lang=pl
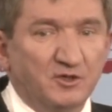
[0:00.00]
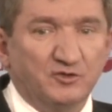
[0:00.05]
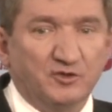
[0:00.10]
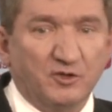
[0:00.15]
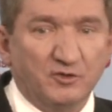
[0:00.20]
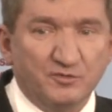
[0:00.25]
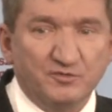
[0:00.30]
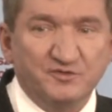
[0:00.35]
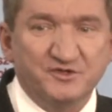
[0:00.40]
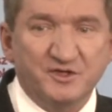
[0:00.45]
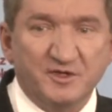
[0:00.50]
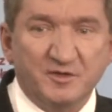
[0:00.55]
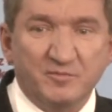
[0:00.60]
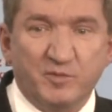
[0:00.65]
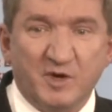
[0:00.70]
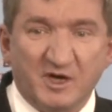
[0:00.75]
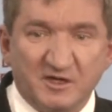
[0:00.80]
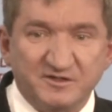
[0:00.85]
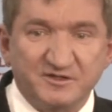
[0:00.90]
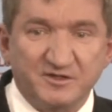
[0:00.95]
to ludzie
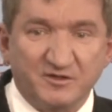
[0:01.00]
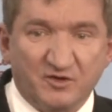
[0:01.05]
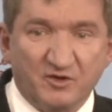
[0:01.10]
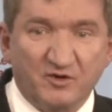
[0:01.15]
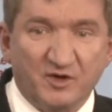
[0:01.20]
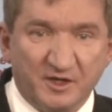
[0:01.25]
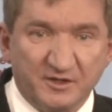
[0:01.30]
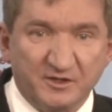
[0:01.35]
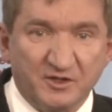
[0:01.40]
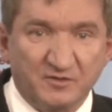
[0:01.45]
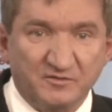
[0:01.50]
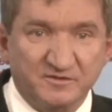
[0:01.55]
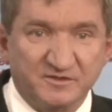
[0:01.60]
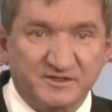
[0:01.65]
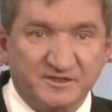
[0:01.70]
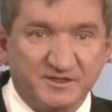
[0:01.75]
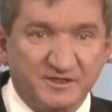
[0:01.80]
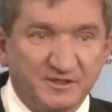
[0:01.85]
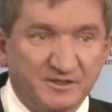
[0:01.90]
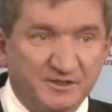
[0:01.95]
bardzo
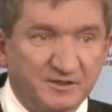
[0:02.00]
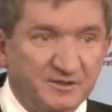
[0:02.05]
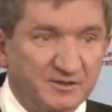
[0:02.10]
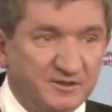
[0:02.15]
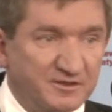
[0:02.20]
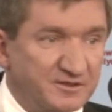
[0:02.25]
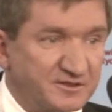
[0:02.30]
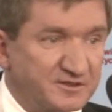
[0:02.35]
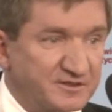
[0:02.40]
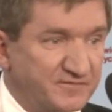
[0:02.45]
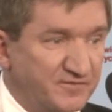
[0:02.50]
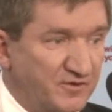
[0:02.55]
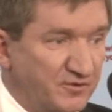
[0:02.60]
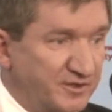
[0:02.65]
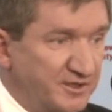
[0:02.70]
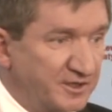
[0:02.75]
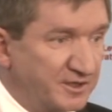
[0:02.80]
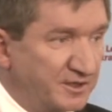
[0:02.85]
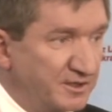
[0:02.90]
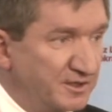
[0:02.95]
kochający e,
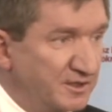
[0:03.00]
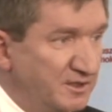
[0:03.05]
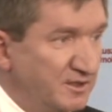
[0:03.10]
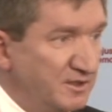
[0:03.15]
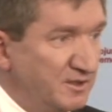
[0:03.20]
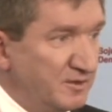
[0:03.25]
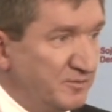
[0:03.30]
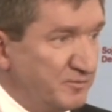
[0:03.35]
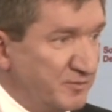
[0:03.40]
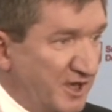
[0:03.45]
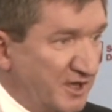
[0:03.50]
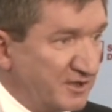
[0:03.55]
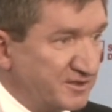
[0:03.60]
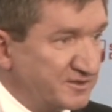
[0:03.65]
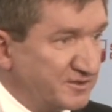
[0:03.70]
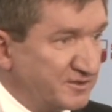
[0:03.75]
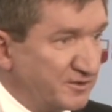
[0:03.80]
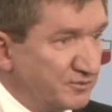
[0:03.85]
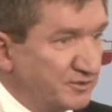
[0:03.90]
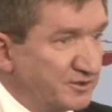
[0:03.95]
swoje
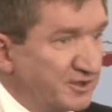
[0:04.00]
miasto.